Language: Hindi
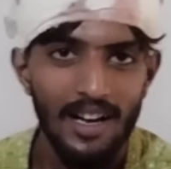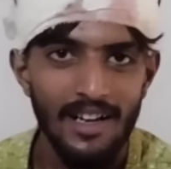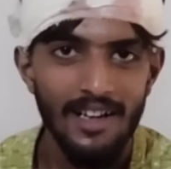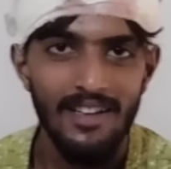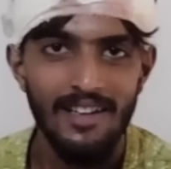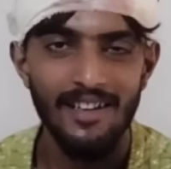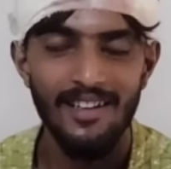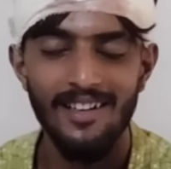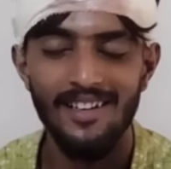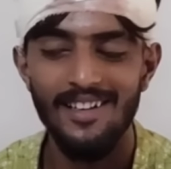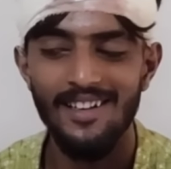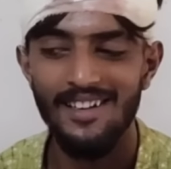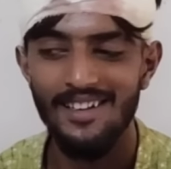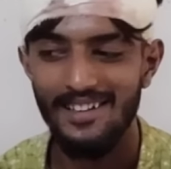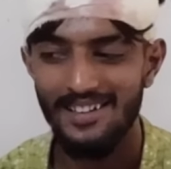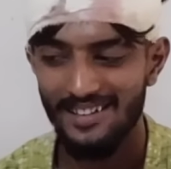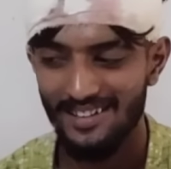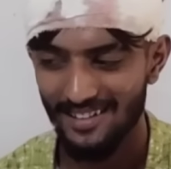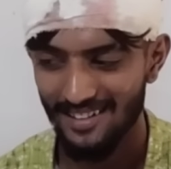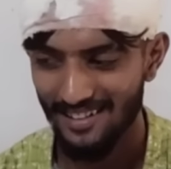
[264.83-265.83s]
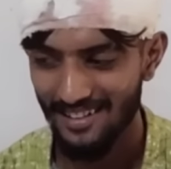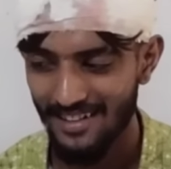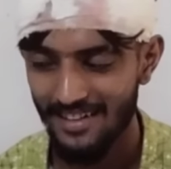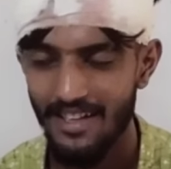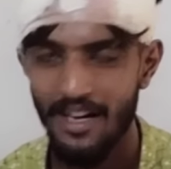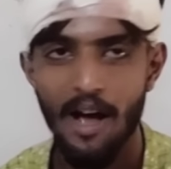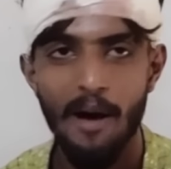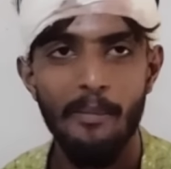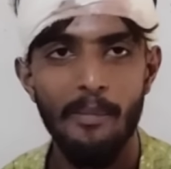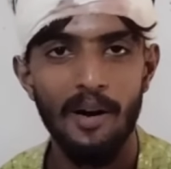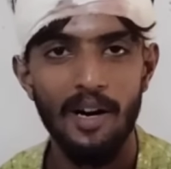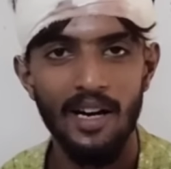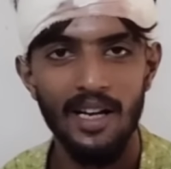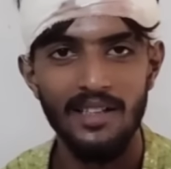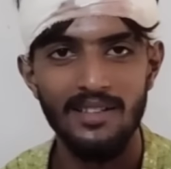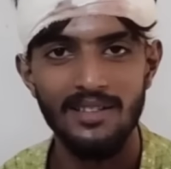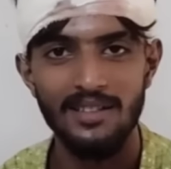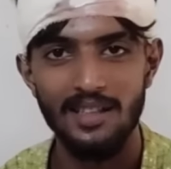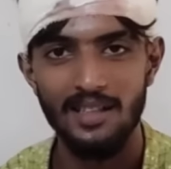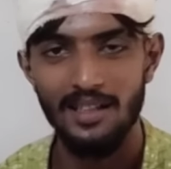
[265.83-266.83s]
कि कितना फटा
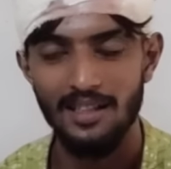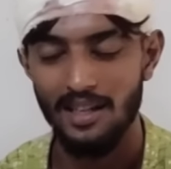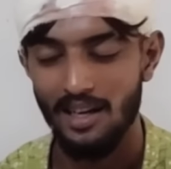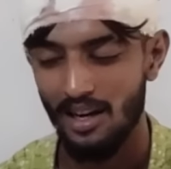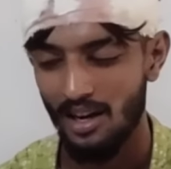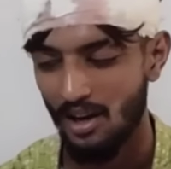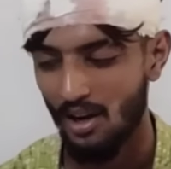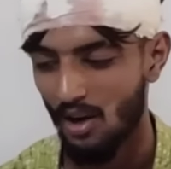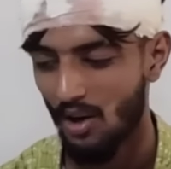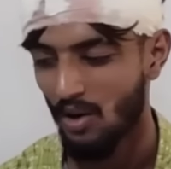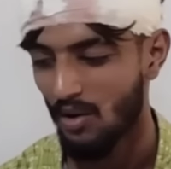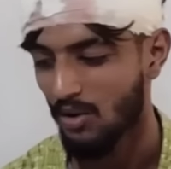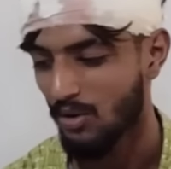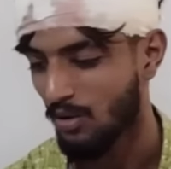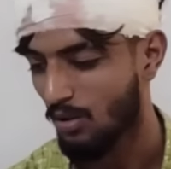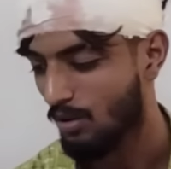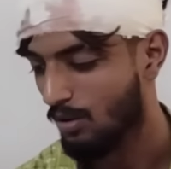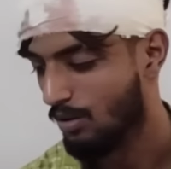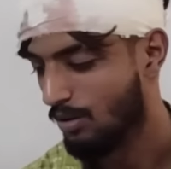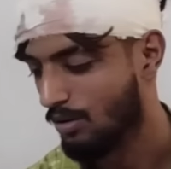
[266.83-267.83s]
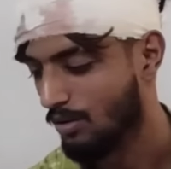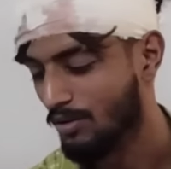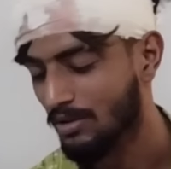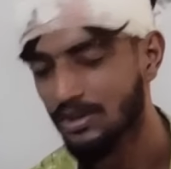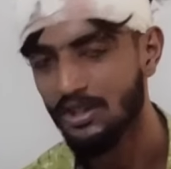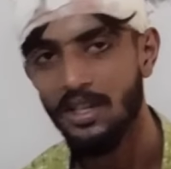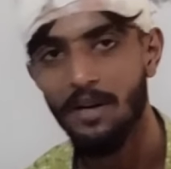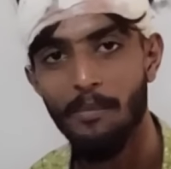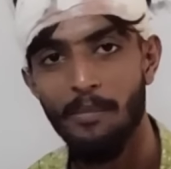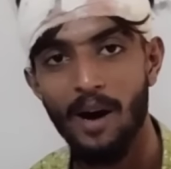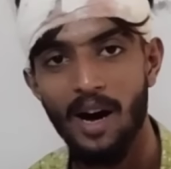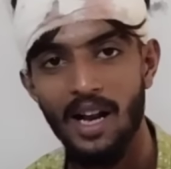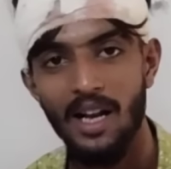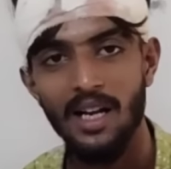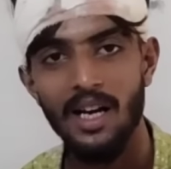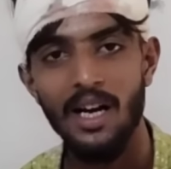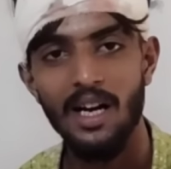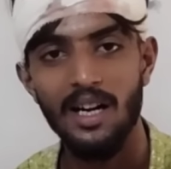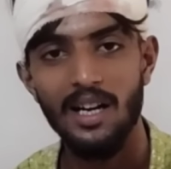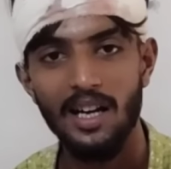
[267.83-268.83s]
है सर तो उसने बाल
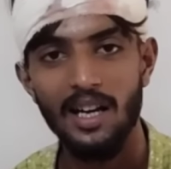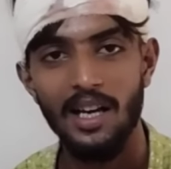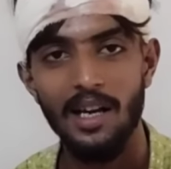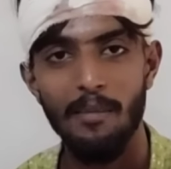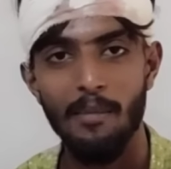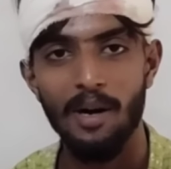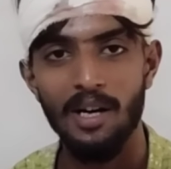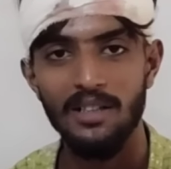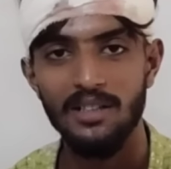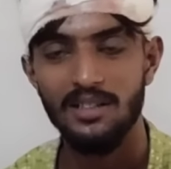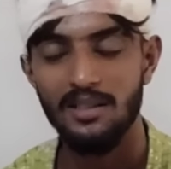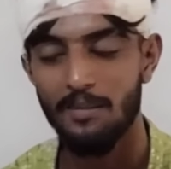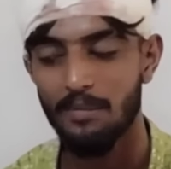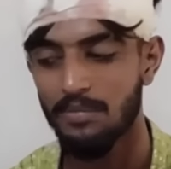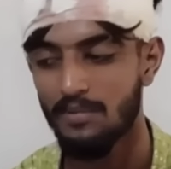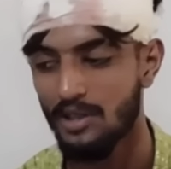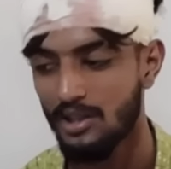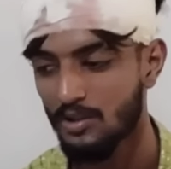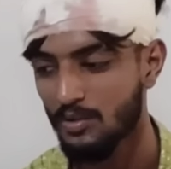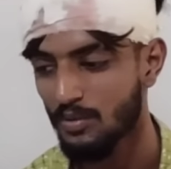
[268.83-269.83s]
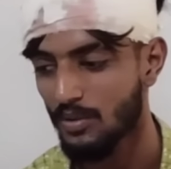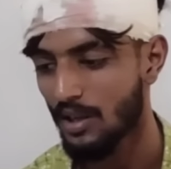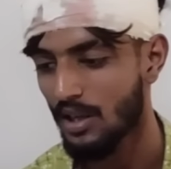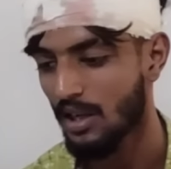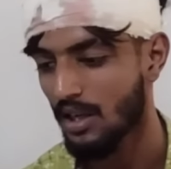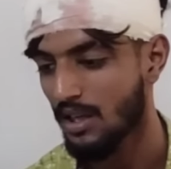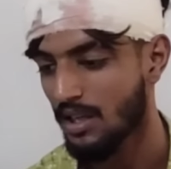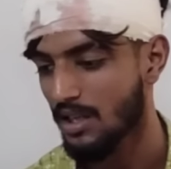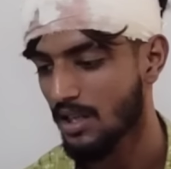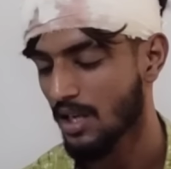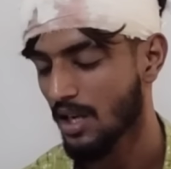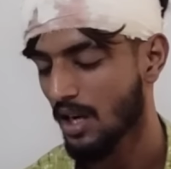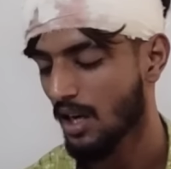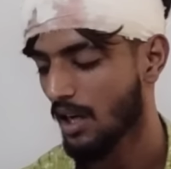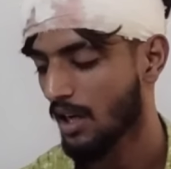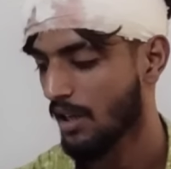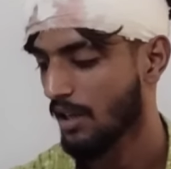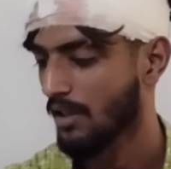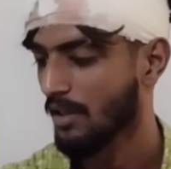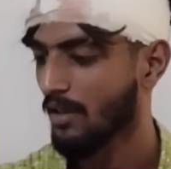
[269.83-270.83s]
काटने के बाद जब तस्वीर खींची
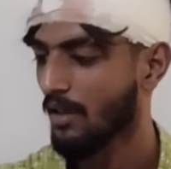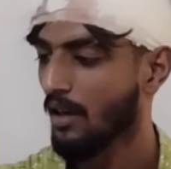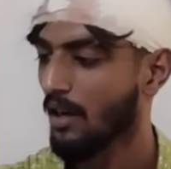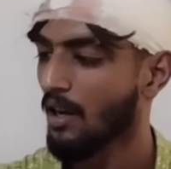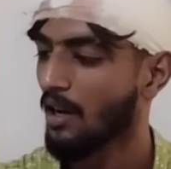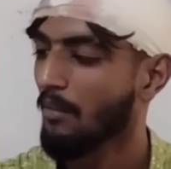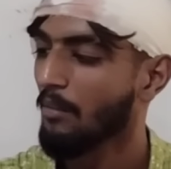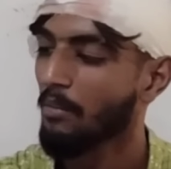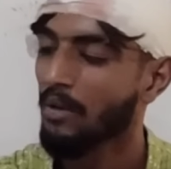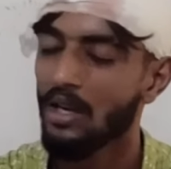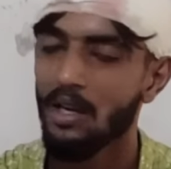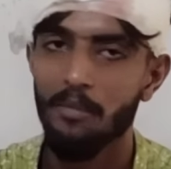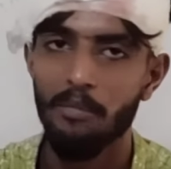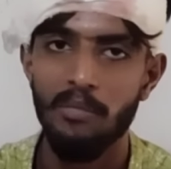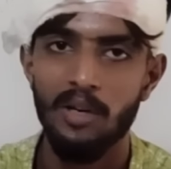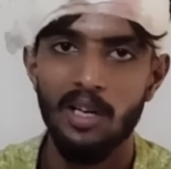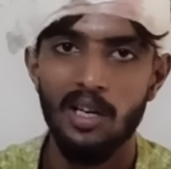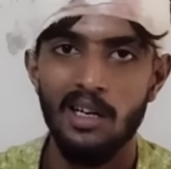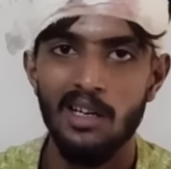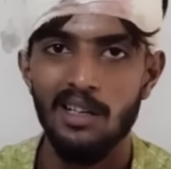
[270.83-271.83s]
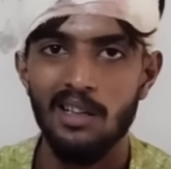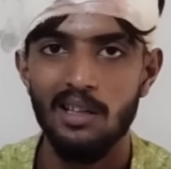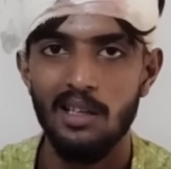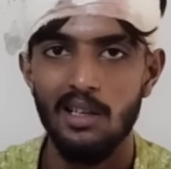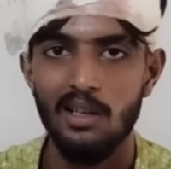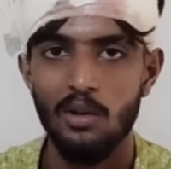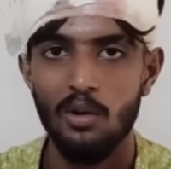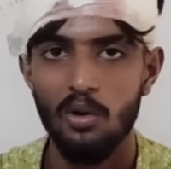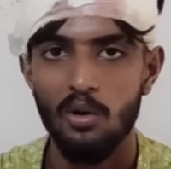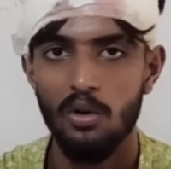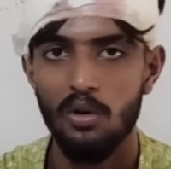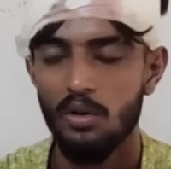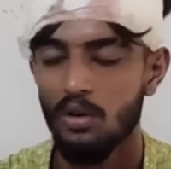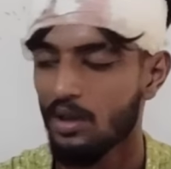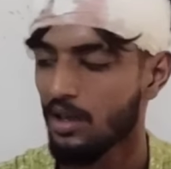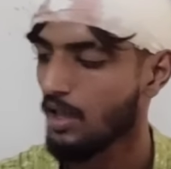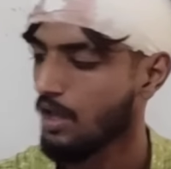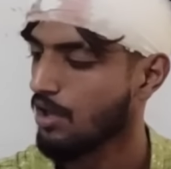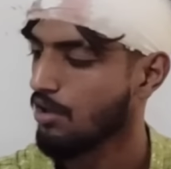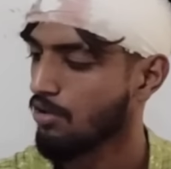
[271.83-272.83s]
ना इतने लंबे लंबे कटते दो
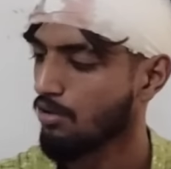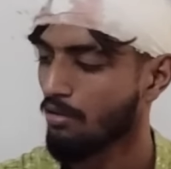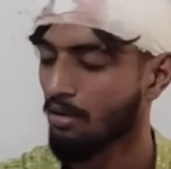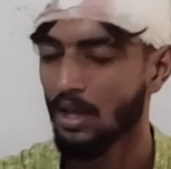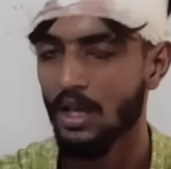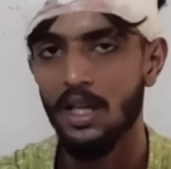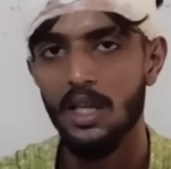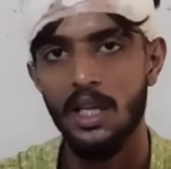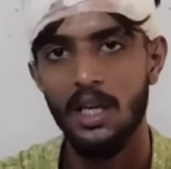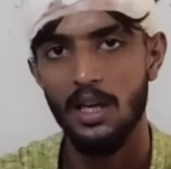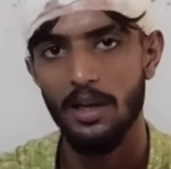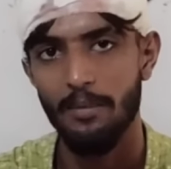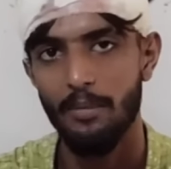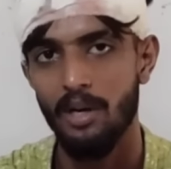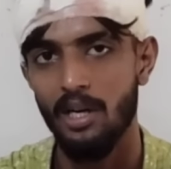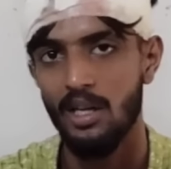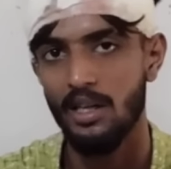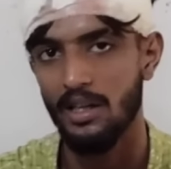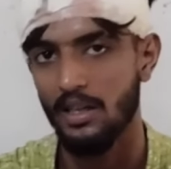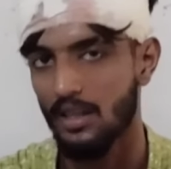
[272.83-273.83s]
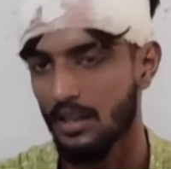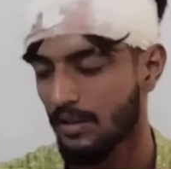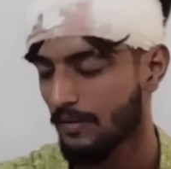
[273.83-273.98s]
एक छोटा था एक बड़ा था